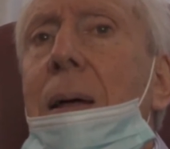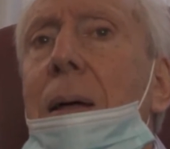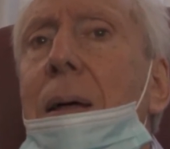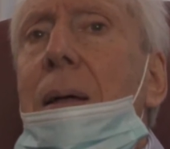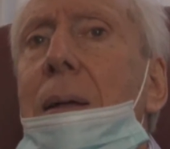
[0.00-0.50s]

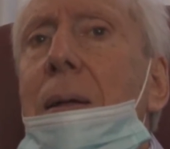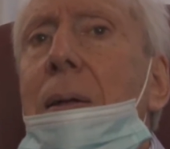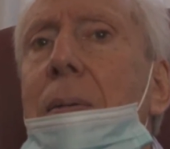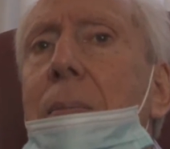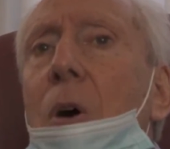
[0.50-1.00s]

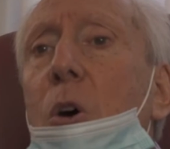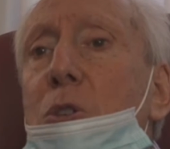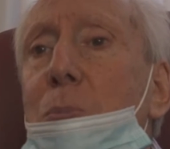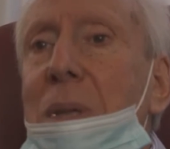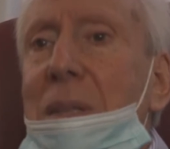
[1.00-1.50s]
eh,
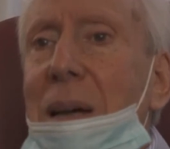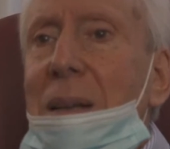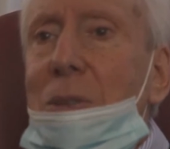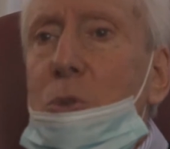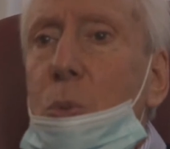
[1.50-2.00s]

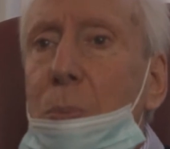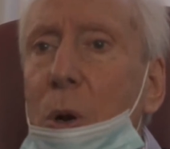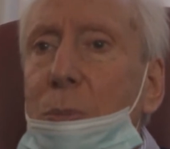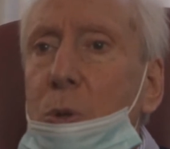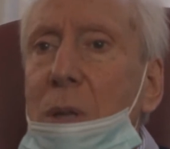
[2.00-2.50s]
ospita sul
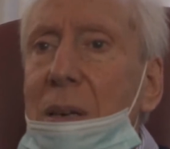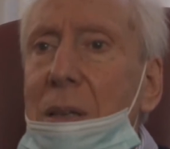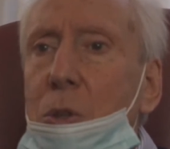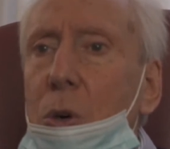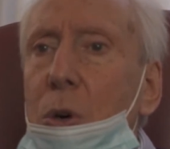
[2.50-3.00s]
proprio
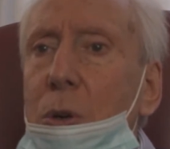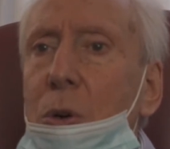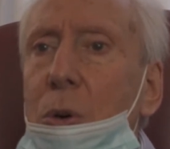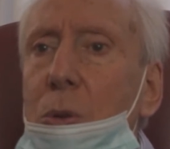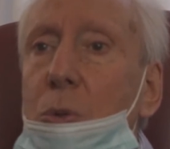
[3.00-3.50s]

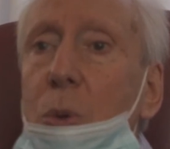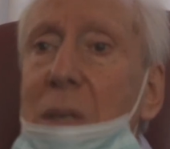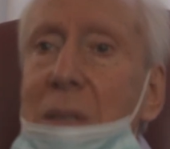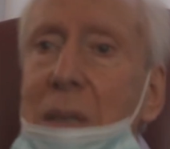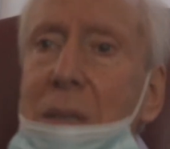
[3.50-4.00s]
territorio
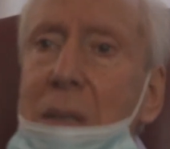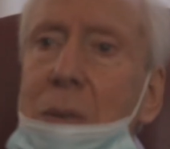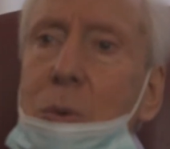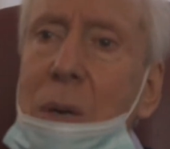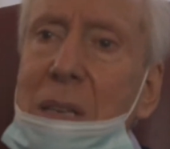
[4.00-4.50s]
due
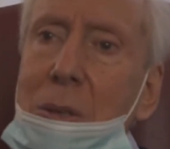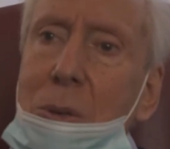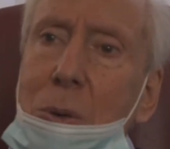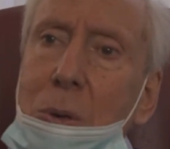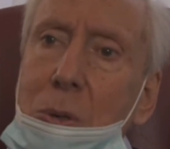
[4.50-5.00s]
siti
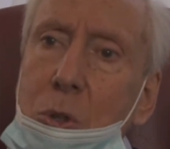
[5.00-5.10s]
UNESCO,